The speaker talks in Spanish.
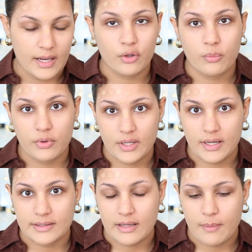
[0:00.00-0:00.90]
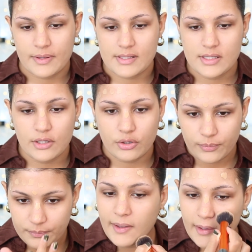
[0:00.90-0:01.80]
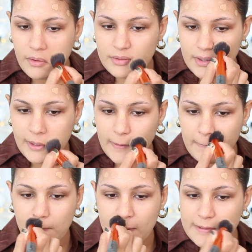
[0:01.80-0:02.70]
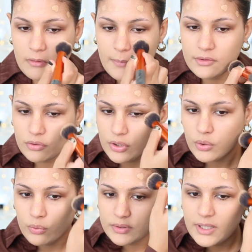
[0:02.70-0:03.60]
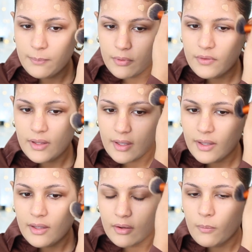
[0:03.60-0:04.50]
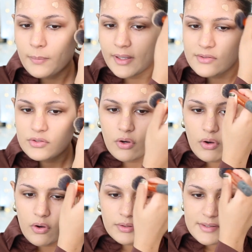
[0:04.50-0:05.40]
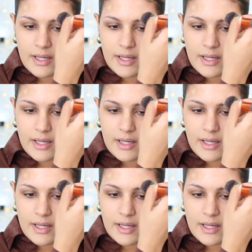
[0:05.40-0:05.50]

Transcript: la neumonía que estaba padeciendo. Él no tenía para ese momento ningún tipo de complicación, de